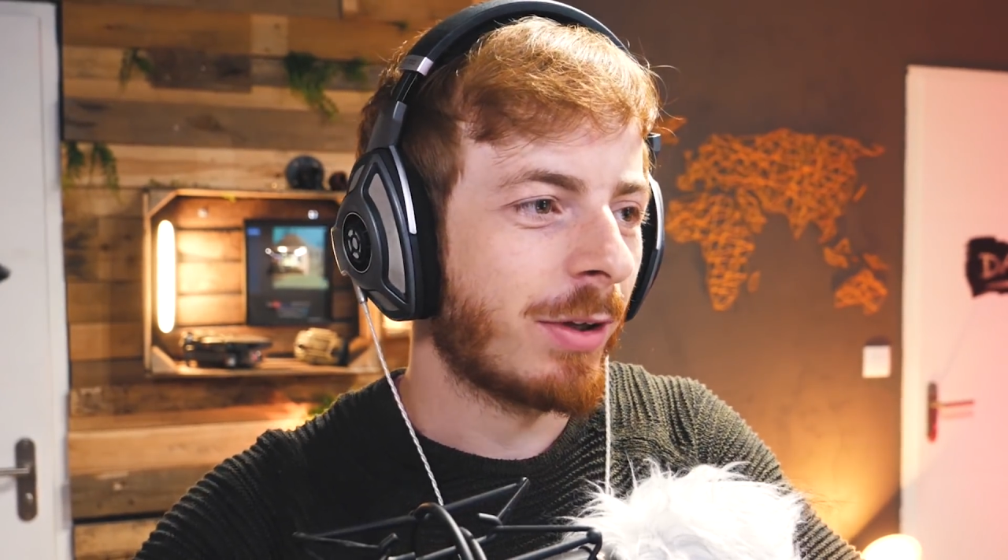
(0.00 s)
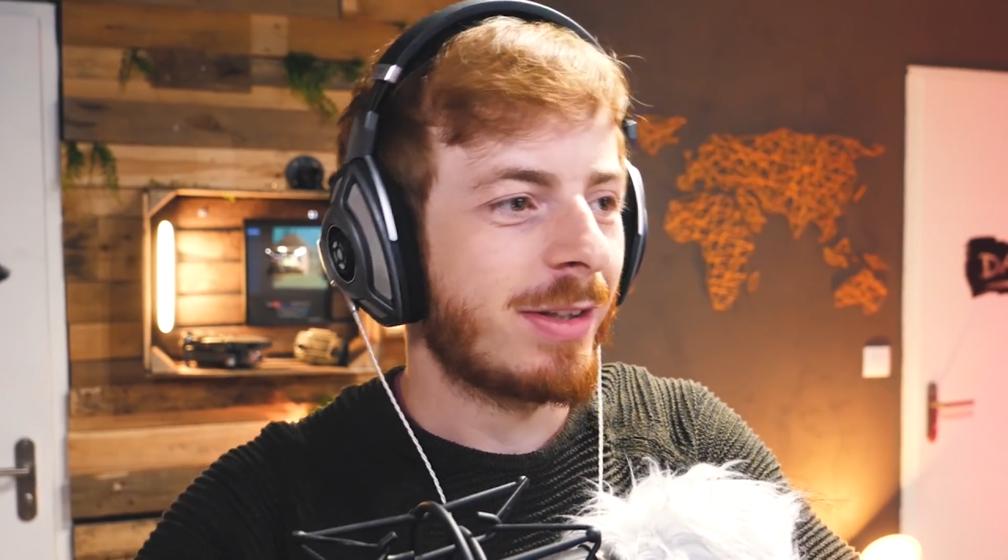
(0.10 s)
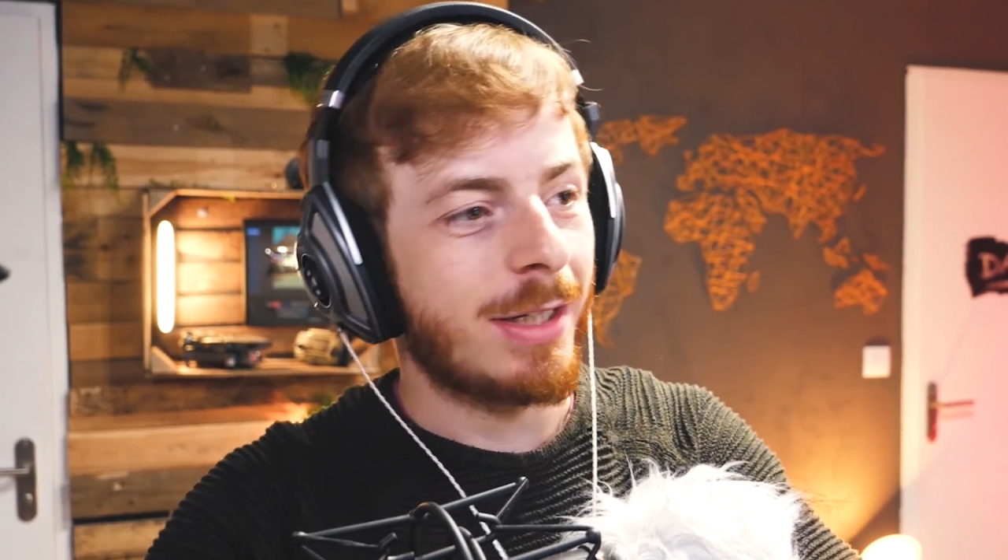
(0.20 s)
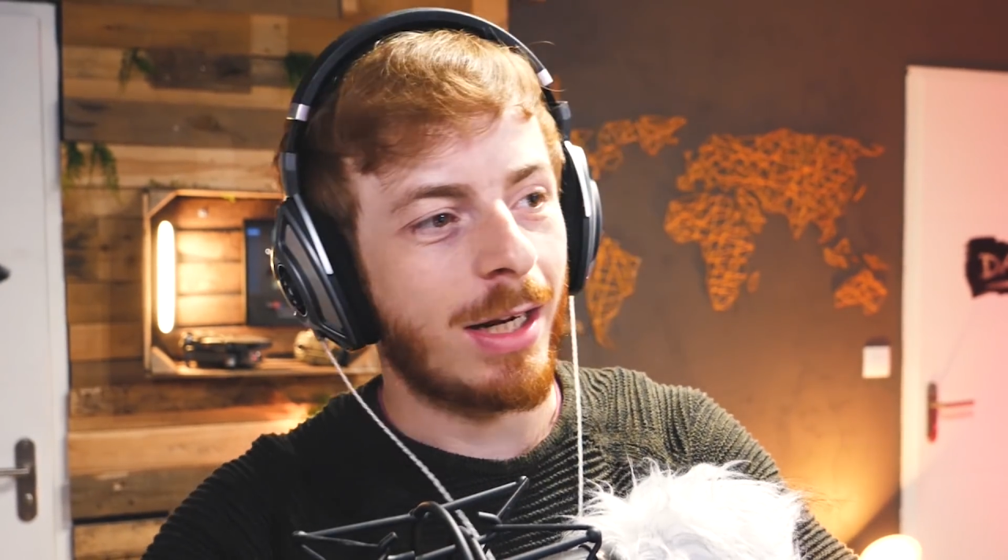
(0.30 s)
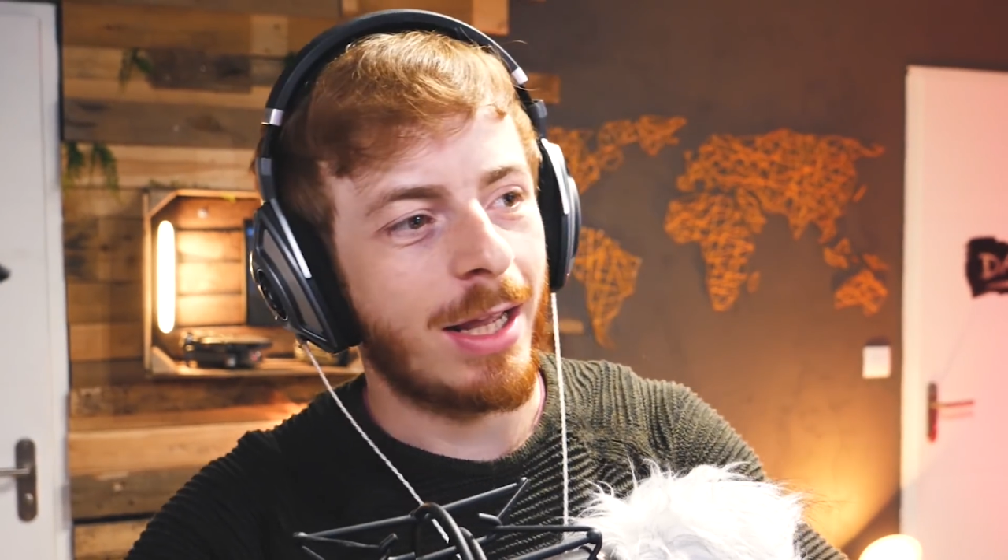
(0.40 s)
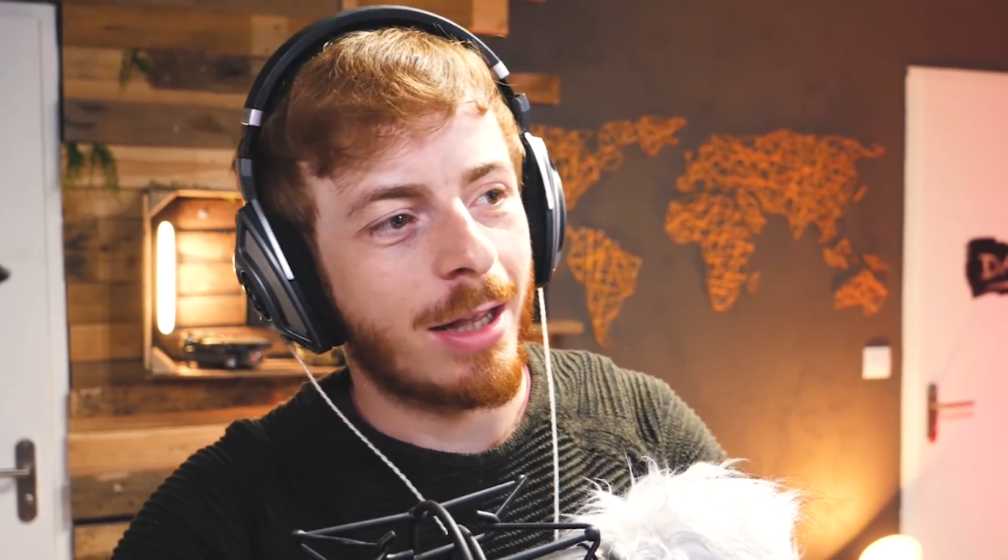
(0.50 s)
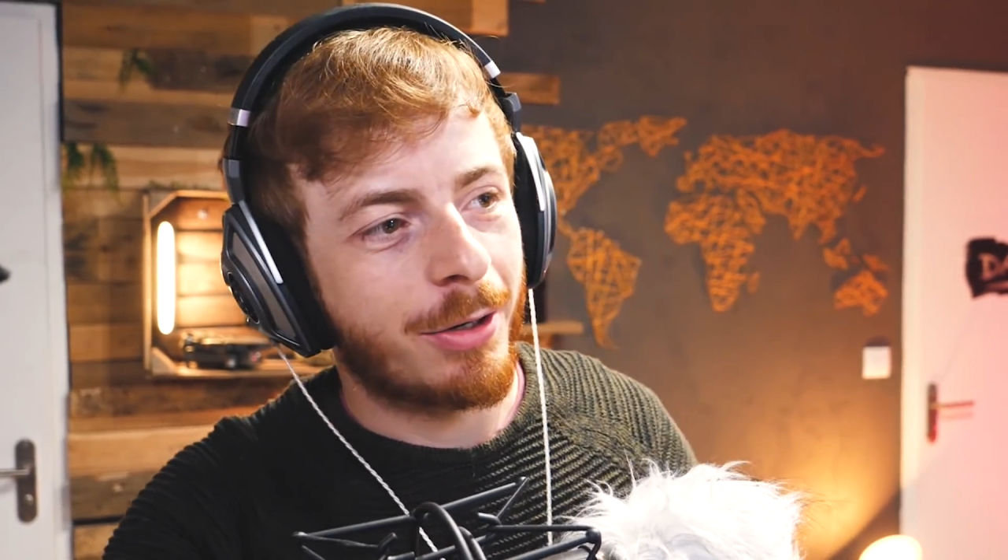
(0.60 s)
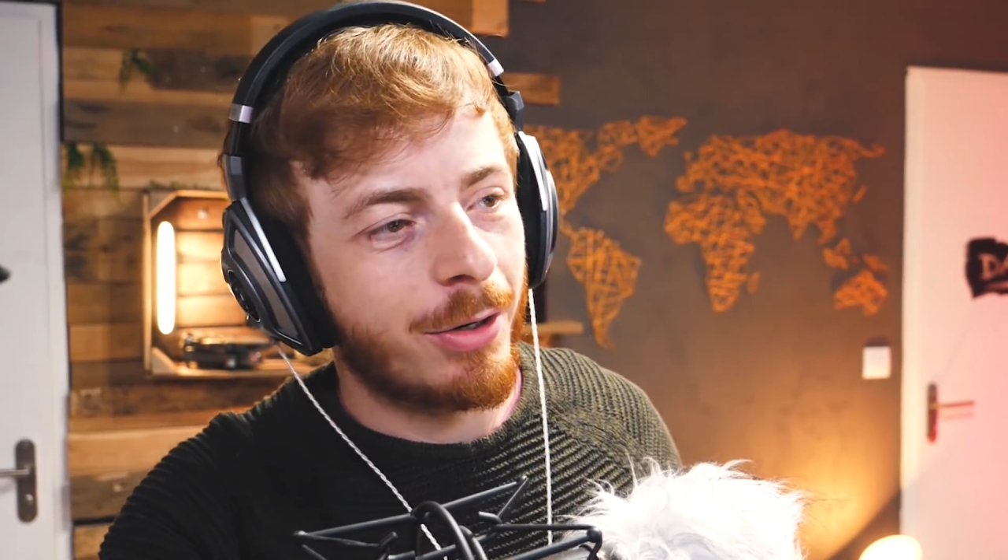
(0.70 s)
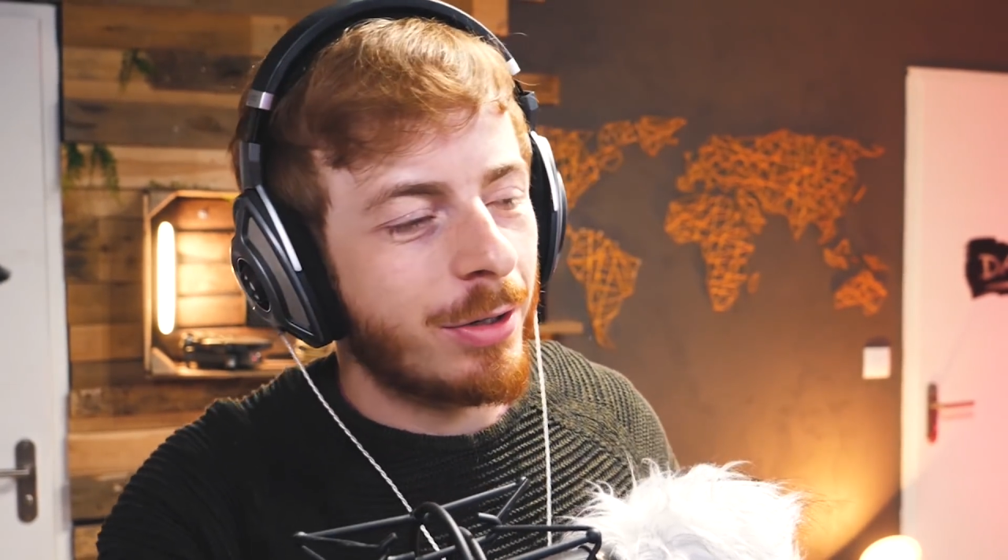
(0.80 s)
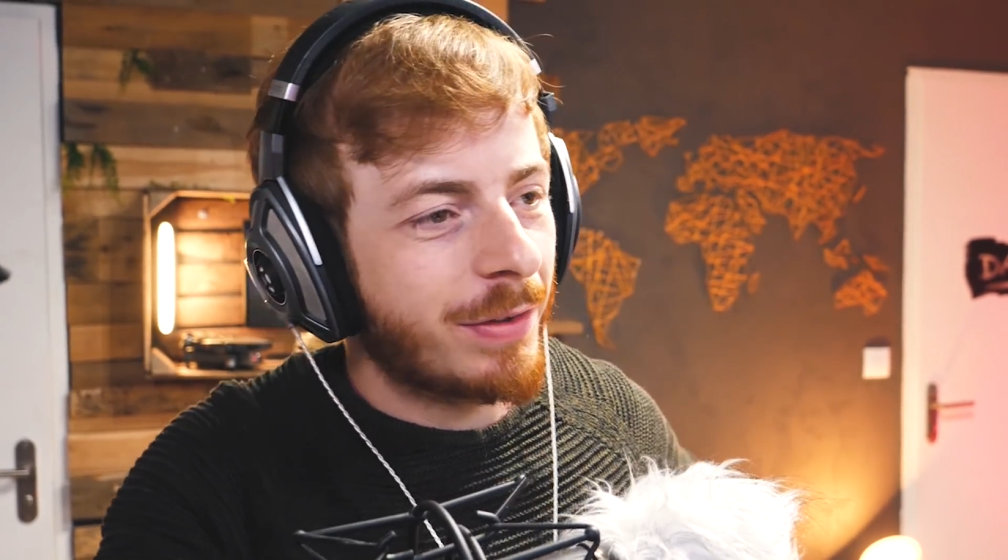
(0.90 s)
sortir là. Il y
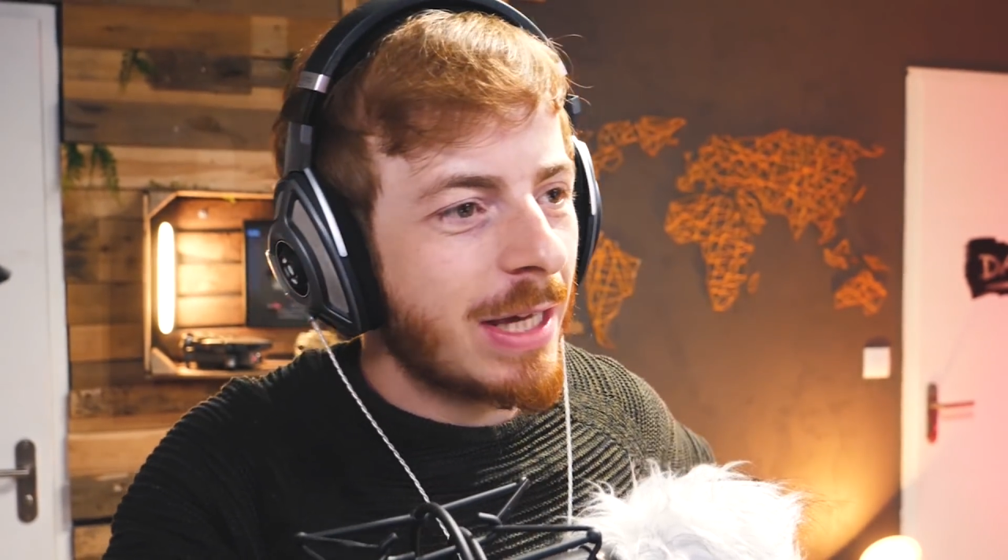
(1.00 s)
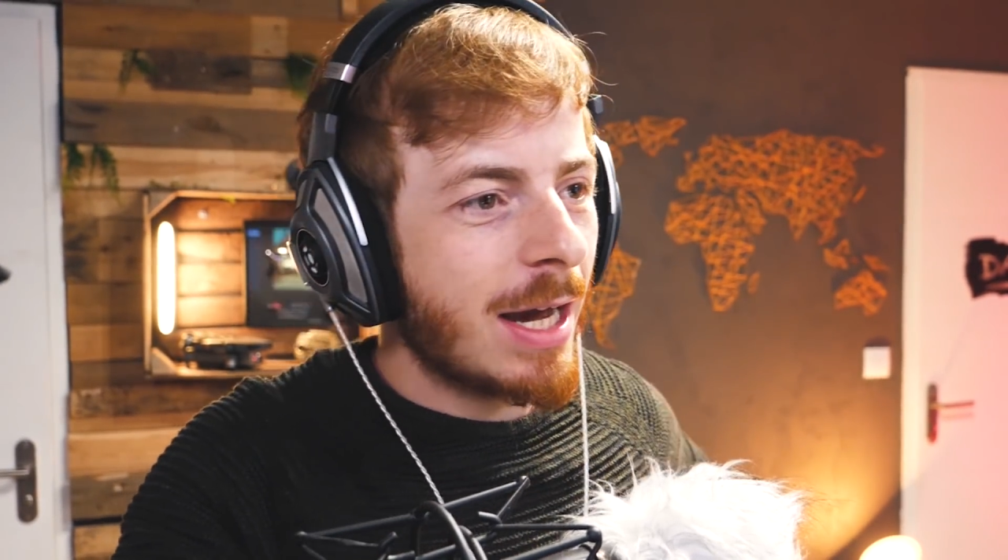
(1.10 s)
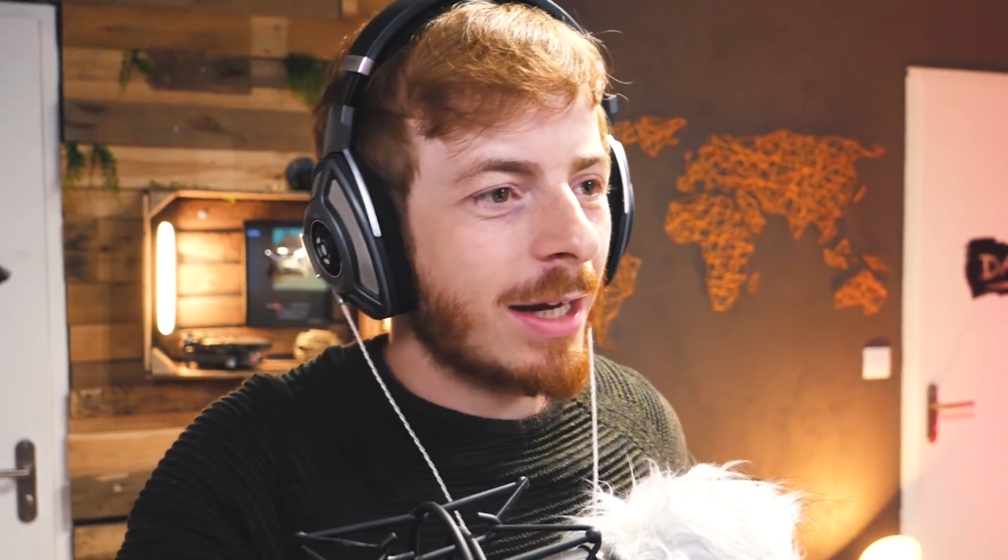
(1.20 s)
a Call of qui